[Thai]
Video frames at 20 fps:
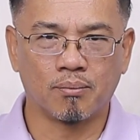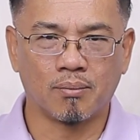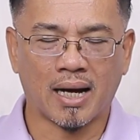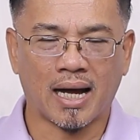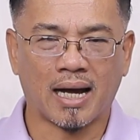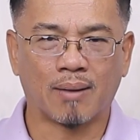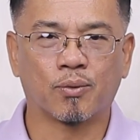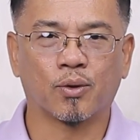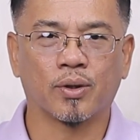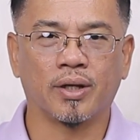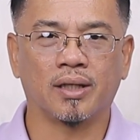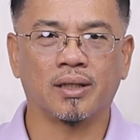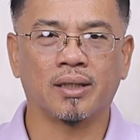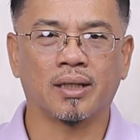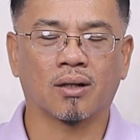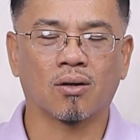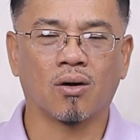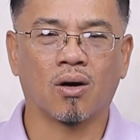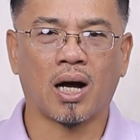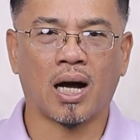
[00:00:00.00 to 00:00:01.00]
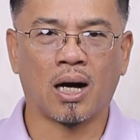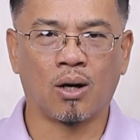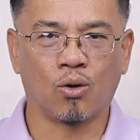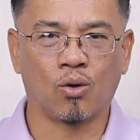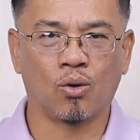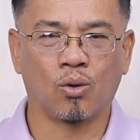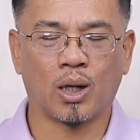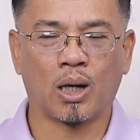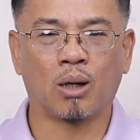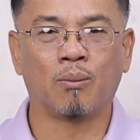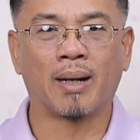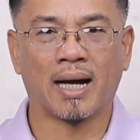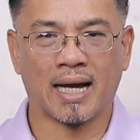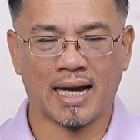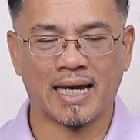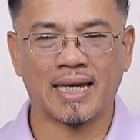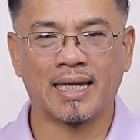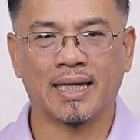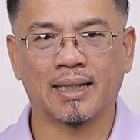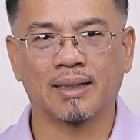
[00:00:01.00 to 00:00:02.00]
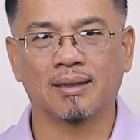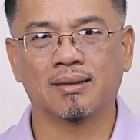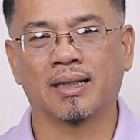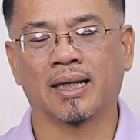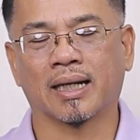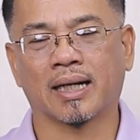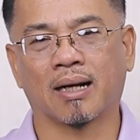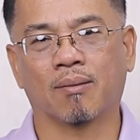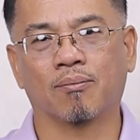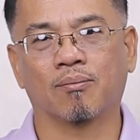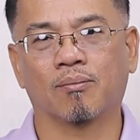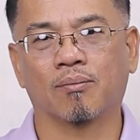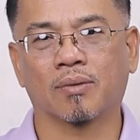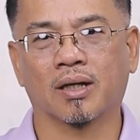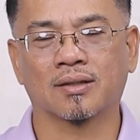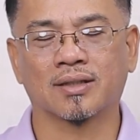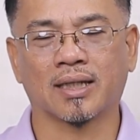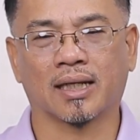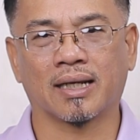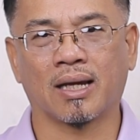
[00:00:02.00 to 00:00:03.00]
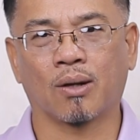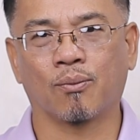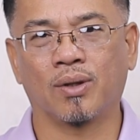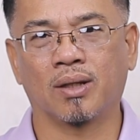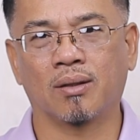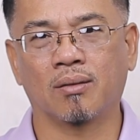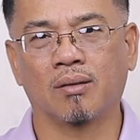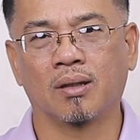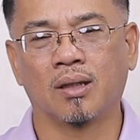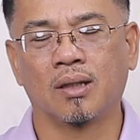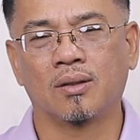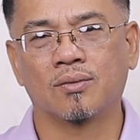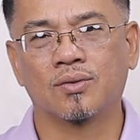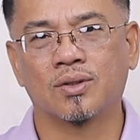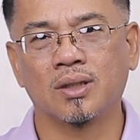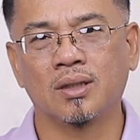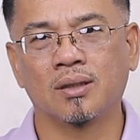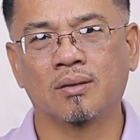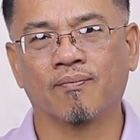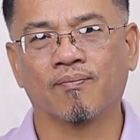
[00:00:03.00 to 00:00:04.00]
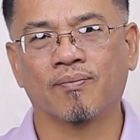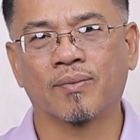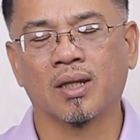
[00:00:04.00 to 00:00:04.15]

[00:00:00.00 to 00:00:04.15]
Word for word: มหาปรหิตเนี่ยก็เอาเอามาให้นะครับกษัตริย์ดาวิดซึ่ง